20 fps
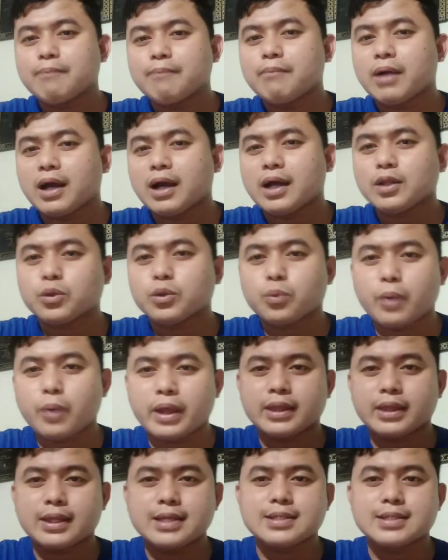ng mga
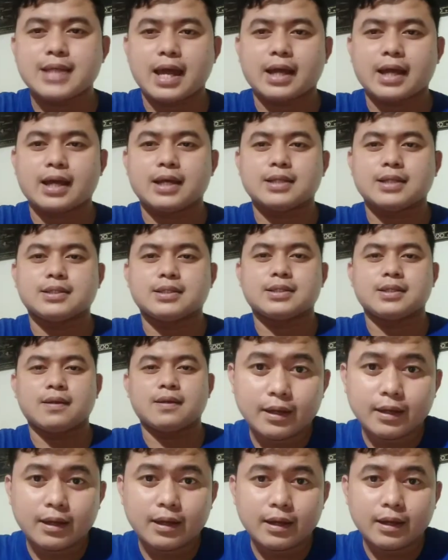20 seconds.
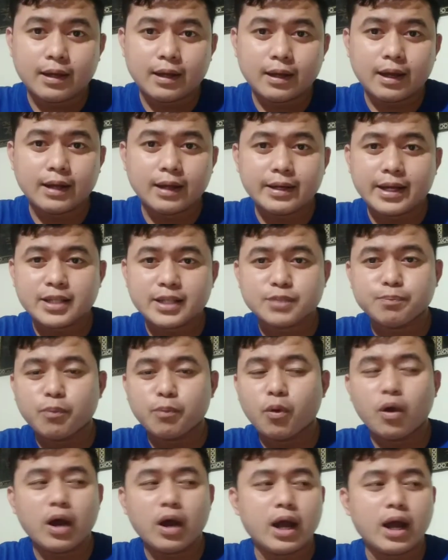Ang next
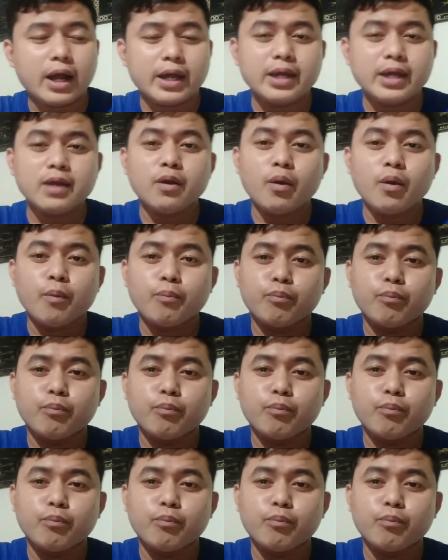po ay